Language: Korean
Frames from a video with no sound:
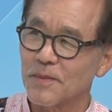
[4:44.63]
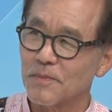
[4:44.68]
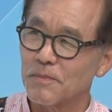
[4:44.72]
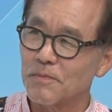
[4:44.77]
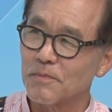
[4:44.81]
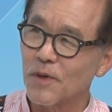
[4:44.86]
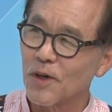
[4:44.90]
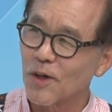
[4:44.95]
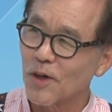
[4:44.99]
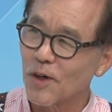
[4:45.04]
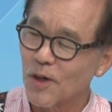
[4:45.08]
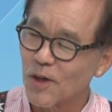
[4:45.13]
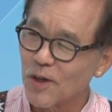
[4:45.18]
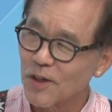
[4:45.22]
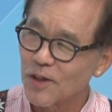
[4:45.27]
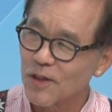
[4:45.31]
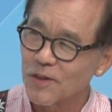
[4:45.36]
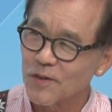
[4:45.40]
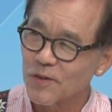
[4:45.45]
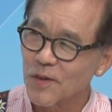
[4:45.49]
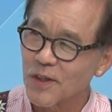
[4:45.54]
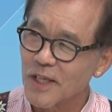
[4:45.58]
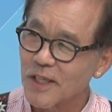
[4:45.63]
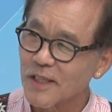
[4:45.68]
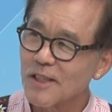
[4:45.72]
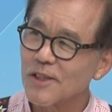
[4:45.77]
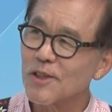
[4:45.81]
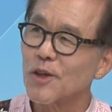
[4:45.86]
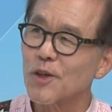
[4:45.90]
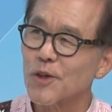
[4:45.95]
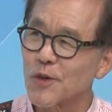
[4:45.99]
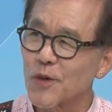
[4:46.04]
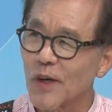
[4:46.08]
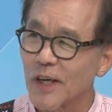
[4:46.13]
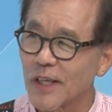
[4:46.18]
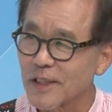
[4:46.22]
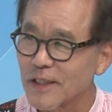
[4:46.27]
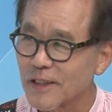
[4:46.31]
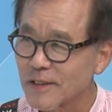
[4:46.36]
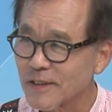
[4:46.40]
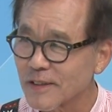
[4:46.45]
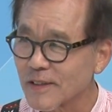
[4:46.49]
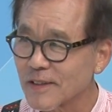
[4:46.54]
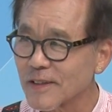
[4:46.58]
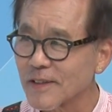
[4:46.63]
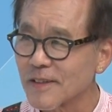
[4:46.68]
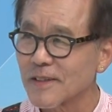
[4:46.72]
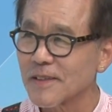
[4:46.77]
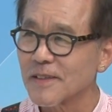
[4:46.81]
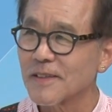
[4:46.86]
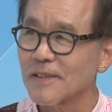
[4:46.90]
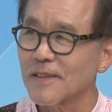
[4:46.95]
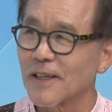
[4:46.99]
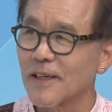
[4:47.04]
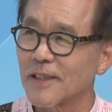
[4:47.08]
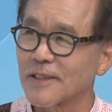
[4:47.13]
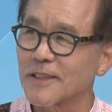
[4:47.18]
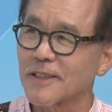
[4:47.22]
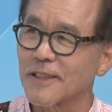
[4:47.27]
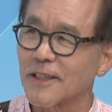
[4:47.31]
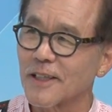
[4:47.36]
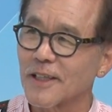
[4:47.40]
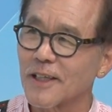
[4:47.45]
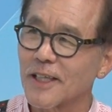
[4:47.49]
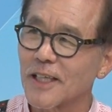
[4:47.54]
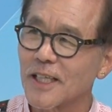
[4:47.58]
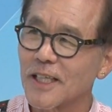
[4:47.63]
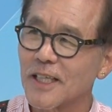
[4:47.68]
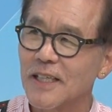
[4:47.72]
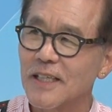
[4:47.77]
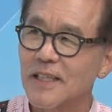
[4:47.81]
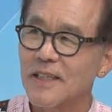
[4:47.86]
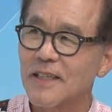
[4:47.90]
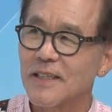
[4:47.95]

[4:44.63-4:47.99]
뭐, 뇌를 연구하는 그 학자가